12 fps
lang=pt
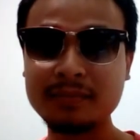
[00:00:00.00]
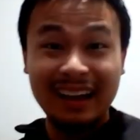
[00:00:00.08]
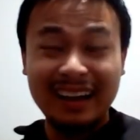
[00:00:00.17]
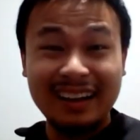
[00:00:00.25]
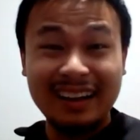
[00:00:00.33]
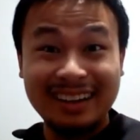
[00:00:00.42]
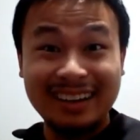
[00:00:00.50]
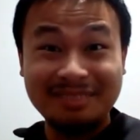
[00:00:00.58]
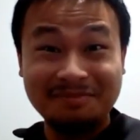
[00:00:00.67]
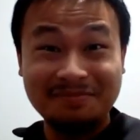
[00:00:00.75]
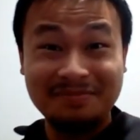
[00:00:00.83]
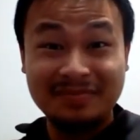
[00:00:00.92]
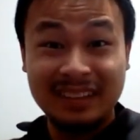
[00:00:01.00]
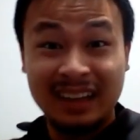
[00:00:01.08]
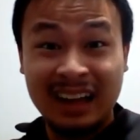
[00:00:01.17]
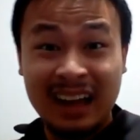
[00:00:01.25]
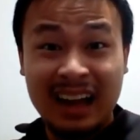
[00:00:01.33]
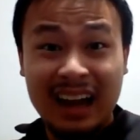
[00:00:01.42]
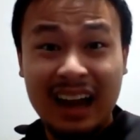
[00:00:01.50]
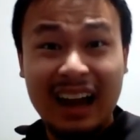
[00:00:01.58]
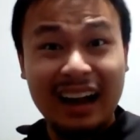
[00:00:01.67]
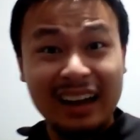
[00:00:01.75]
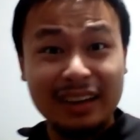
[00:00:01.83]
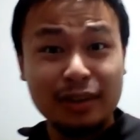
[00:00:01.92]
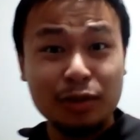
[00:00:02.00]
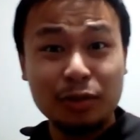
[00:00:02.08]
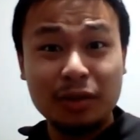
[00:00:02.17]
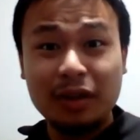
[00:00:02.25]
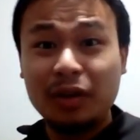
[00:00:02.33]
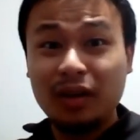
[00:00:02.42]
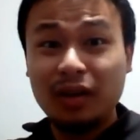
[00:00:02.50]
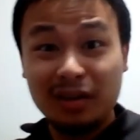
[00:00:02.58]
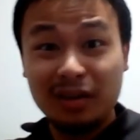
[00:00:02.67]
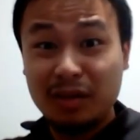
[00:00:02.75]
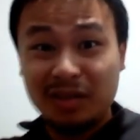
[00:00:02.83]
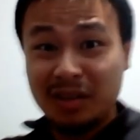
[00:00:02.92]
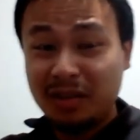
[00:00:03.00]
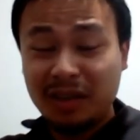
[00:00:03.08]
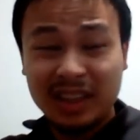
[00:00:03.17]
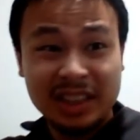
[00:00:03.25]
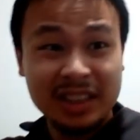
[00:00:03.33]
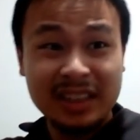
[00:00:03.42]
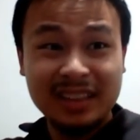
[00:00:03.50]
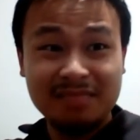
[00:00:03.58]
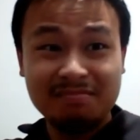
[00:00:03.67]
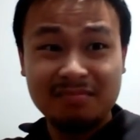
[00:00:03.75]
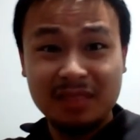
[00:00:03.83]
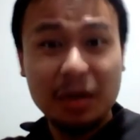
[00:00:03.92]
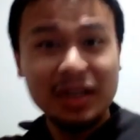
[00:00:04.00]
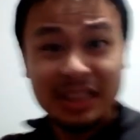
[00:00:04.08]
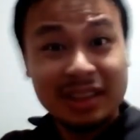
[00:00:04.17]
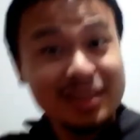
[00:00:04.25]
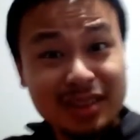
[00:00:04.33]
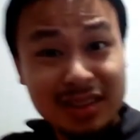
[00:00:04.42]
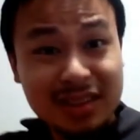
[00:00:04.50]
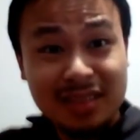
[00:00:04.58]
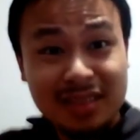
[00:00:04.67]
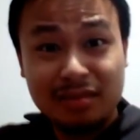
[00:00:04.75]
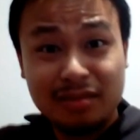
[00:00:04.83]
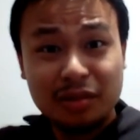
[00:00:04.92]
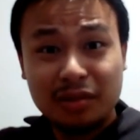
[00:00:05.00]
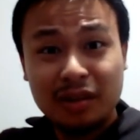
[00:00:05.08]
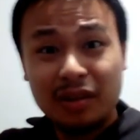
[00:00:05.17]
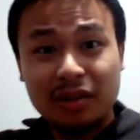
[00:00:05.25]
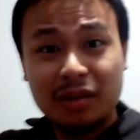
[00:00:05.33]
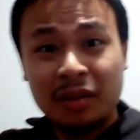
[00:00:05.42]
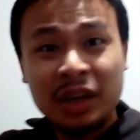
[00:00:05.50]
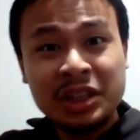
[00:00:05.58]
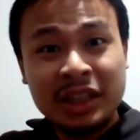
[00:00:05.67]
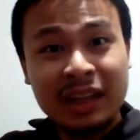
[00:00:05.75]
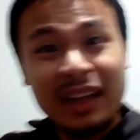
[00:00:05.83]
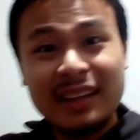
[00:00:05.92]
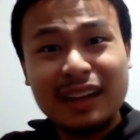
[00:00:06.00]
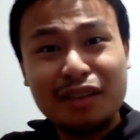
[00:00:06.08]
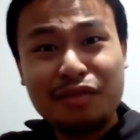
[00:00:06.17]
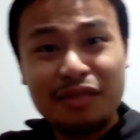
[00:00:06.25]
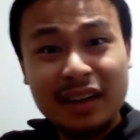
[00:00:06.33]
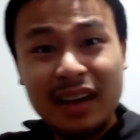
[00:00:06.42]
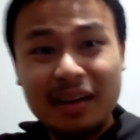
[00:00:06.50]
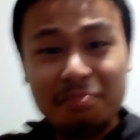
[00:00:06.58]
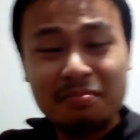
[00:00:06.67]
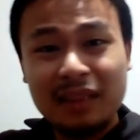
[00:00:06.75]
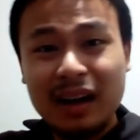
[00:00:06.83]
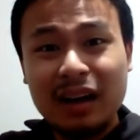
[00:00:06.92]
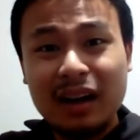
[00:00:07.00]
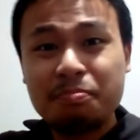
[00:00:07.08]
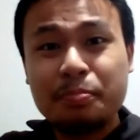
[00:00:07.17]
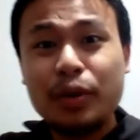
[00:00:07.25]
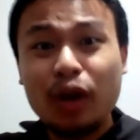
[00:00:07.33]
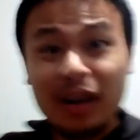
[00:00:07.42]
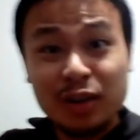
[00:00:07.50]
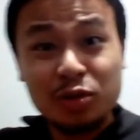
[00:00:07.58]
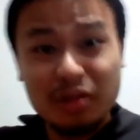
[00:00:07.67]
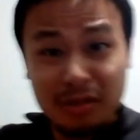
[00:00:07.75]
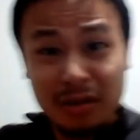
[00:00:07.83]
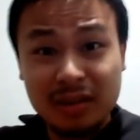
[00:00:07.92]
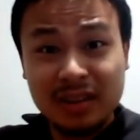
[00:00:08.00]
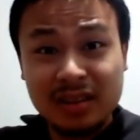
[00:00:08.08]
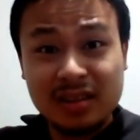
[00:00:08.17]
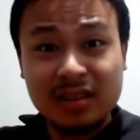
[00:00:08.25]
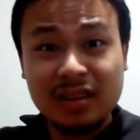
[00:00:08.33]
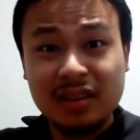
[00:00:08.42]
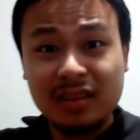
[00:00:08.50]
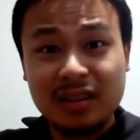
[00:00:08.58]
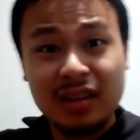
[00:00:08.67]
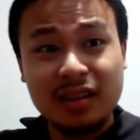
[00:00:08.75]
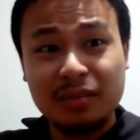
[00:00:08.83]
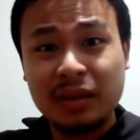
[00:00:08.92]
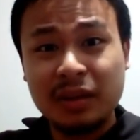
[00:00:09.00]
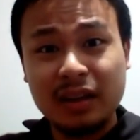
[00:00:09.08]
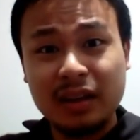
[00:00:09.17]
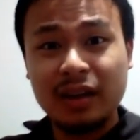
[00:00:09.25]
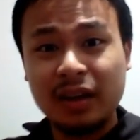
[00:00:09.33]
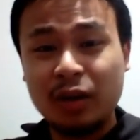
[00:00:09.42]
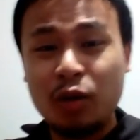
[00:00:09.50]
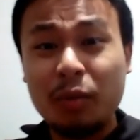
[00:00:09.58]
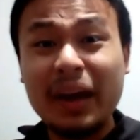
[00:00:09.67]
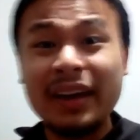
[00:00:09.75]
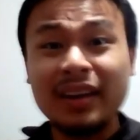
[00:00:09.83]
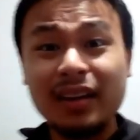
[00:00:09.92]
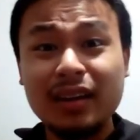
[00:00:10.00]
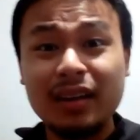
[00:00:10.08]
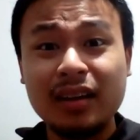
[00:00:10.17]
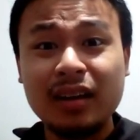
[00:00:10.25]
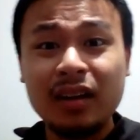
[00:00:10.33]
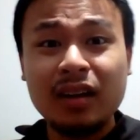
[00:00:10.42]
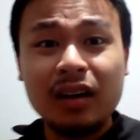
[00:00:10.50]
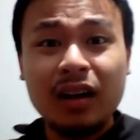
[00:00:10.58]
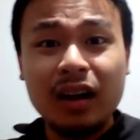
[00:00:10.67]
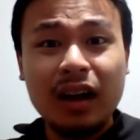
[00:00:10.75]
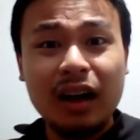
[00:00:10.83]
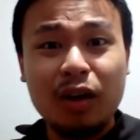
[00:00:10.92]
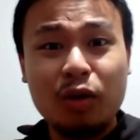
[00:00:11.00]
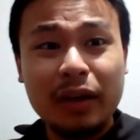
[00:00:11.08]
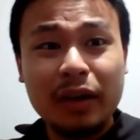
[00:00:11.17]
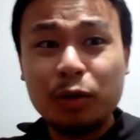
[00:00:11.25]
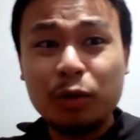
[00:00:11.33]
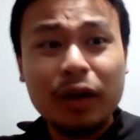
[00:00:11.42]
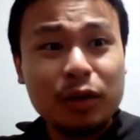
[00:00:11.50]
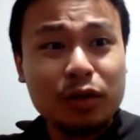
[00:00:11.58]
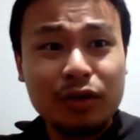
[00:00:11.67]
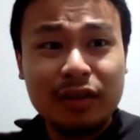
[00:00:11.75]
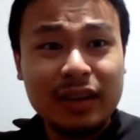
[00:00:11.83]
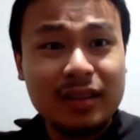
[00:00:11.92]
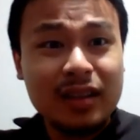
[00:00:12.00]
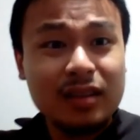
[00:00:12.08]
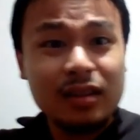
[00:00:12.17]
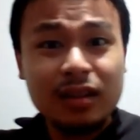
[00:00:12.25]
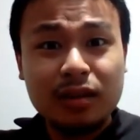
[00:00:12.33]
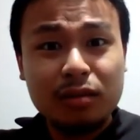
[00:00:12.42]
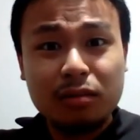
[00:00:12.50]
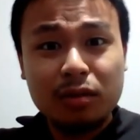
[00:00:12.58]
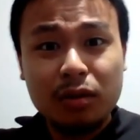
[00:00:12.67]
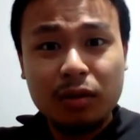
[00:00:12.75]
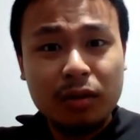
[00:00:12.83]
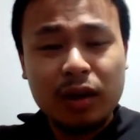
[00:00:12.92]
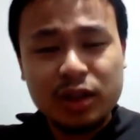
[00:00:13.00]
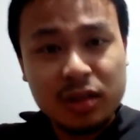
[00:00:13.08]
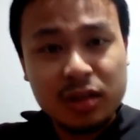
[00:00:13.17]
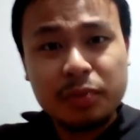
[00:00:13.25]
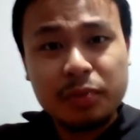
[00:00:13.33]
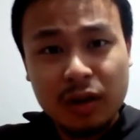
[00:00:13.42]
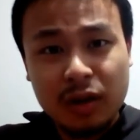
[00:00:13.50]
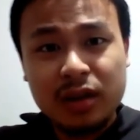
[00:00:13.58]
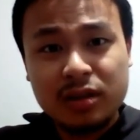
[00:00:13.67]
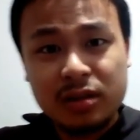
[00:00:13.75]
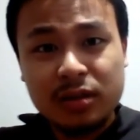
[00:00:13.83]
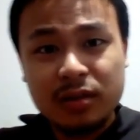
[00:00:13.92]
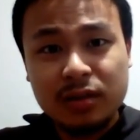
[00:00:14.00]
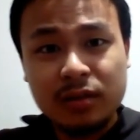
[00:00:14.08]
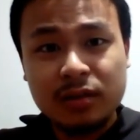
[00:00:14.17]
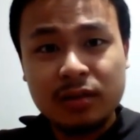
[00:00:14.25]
É, ah, eu, eu, eu, eu acho que eu acho que sim, viu? Eu, eu acho que letra feia é piora é a sua nota sim, né? Porque como é que ah, como é que o corretor vai entender? Eu acho que é piora sim.